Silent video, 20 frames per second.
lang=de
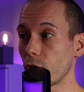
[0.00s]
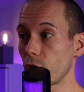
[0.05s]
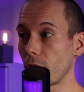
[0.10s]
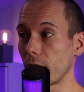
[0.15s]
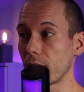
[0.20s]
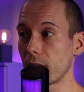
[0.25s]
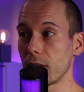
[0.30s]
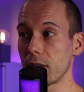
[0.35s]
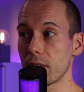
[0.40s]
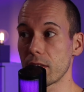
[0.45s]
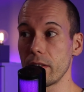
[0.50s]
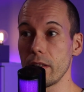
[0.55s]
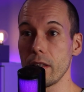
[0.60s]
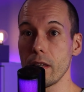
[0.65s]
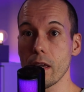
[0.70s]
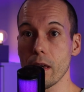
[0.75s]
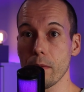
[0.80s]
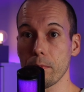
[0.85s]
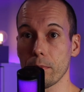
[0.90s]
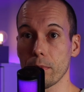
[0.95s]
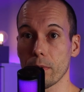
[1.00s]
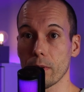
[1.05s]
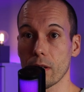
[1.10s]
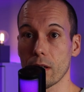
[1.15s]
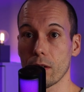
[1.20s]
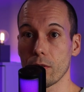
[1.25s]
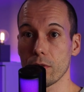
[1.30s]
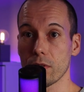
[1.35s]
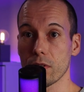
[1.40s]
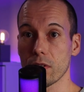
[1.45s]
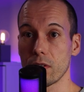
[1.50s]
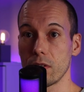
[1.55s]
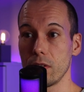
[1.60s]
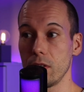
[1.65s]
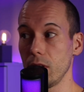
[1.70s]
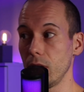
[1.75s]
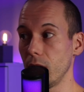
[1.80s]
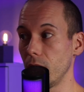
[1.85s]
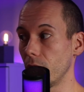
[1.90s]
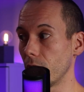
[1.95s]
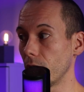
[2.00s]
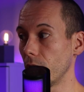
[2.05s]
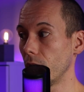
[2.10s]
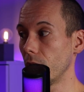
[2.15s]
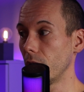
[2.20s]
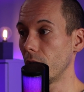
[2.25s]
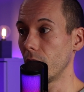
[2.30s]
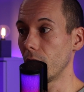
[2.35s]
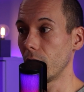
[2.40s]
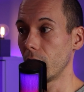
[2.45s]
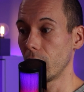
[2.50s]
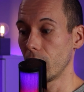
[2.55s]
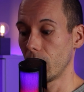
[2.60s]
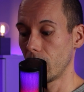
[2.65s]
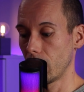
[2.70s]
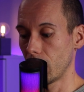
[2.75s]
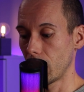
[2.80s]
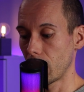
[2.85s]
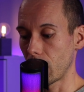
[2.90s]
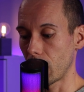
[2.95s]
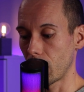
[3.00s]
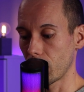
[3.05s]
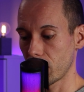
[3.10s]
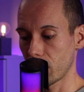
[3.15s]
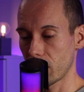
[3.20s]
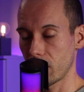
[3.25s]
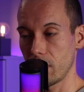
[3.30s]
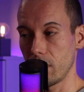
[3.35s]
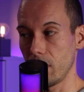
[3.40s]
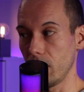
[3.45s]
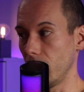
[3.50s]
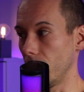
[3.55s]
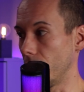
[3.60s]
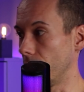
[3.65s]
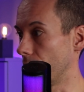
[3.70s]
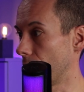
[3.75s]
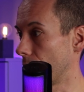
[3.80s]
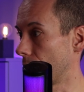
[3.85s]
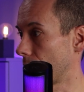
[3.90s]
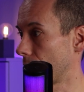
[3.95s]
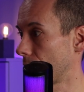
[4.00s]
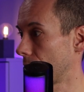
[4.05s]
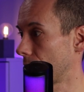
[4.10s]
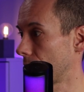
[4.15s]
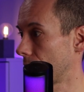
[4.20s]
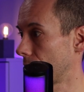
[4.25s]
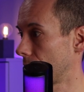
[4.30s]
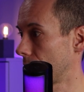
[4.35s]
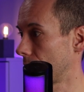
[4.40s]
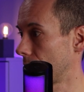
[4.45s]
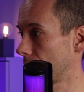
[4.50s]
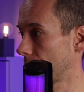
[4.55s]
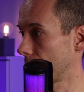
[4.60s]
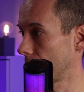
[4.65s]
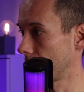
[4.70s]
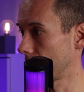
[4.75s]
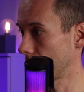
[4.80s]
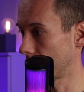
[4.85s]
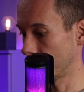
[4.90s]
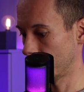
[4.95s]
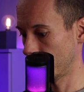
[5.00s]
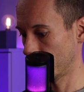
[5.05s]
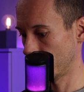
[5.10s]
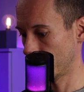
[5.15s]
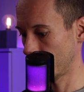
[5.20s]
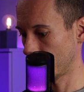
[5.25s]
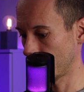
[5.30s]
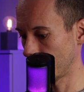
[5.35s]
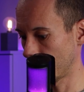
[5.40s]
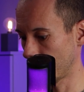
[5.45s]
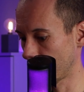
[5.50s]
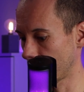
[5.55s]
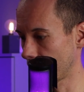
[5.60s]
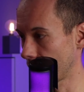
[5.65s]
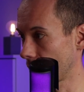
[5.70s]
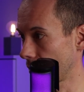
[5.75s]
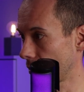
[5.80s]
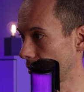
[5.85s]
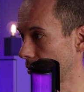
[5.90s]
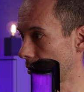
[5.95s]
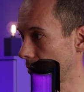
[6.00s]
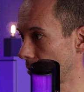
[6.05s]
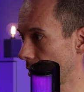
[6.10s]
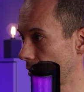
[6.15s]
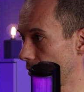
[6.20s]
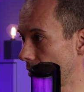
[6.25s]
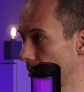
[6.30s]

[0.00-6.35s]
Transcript: startet die App aus die aus die zeige es euch nochmal,